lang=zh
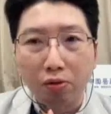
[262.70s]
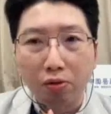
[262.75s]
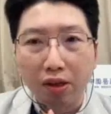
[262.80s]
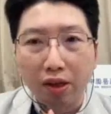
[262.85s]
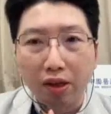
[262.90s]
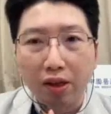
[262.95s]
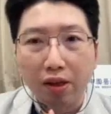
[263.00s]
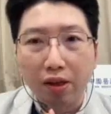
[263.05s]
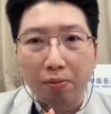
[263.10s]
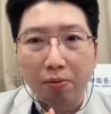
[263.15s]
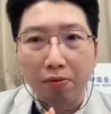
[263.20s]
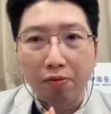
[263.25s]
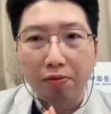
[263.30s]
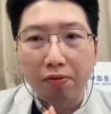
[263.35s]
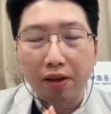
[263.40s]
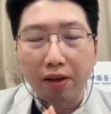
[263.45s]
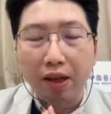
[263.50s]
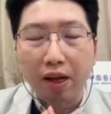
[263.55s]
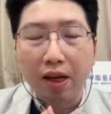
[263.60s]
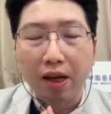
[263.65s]
估的一个部
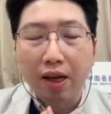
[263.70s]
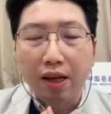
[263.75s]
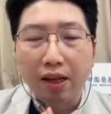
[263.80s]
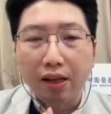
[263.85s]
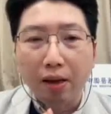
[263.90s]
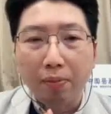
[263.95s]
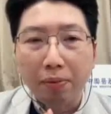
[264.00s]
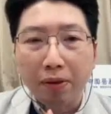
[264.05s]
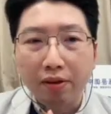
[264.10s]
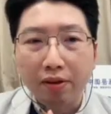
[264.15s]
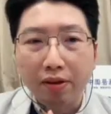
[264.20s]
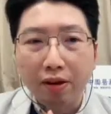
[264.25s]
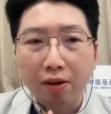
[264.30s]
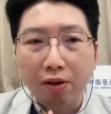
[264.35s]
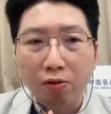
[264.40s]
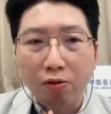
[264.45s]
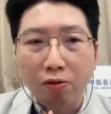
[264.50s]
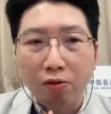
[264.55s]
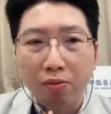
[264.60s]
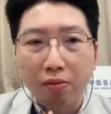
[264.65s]
分。那平
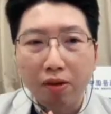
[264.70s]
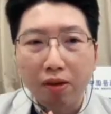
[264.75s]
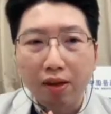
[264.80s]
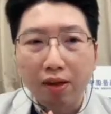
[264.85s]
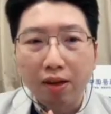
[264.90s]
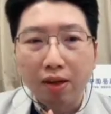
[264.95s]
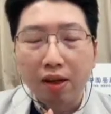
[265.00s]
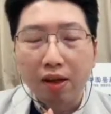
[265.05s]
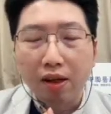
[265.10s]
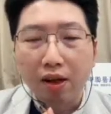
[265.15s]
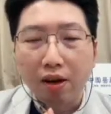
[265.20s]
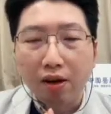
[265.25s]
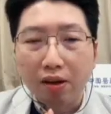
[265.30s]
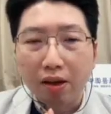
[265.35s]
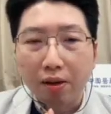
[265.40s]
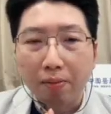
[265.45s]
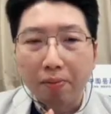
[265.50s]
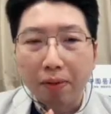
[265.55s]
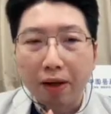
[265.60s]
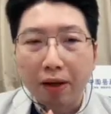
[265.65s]
常我们哦
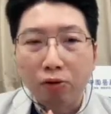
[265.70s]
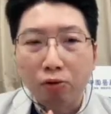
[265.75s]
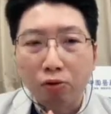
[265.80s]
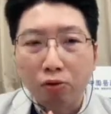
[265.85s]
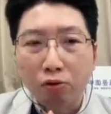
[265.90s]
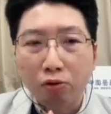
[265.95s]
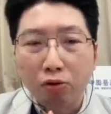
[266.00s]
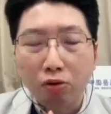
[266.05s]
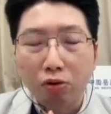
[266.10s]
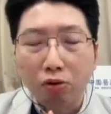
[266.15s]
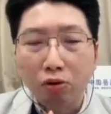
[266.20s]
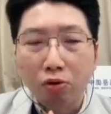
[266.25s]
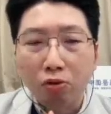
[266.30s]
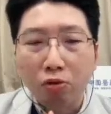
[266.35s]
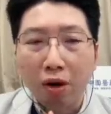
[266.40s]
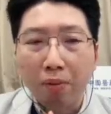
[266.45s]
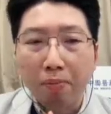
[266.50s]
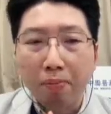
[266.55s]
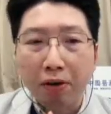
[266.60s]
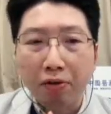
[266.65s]
一般族群如果说
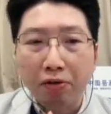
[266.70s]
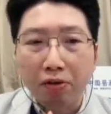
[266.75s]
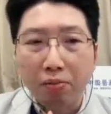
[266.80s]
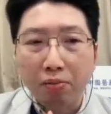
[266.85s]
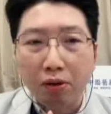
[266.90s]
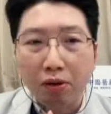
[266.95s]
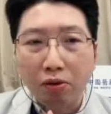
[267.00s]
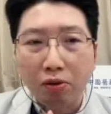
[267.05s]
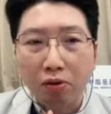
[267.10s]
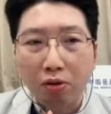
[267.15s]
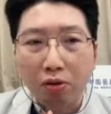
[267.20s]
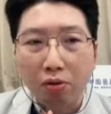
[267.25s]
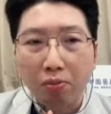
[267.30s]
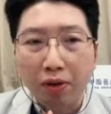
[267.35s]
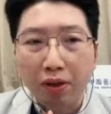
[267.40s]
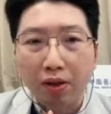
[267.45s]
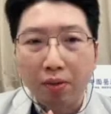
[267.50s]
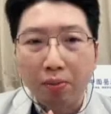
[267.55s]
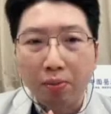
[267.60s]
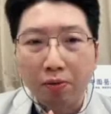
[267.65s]
要保健我们的头
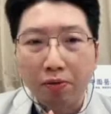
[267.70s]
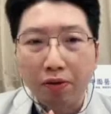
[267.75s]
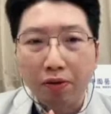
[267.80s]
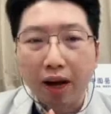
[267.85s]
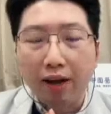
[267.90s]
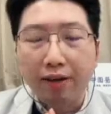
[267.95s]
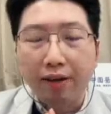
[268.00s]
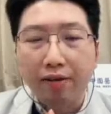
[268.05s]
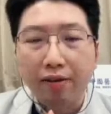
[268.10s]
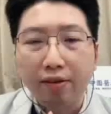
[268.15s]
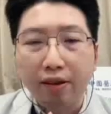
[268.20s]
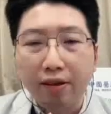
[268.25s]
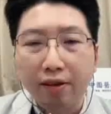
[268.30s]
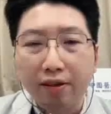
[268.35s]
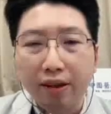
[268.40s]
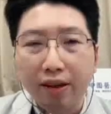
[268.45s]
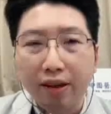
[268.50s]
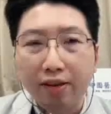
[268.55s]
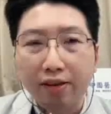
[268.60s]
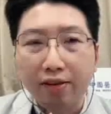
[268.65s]
皮的部分，还是尽
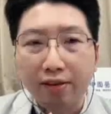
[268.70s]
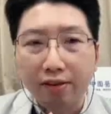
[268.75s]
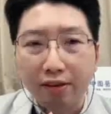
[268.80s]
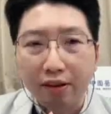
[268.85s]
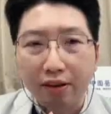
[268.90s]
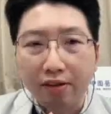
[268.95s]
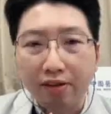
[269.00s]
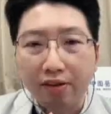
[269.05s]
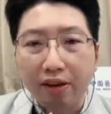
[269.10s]
量减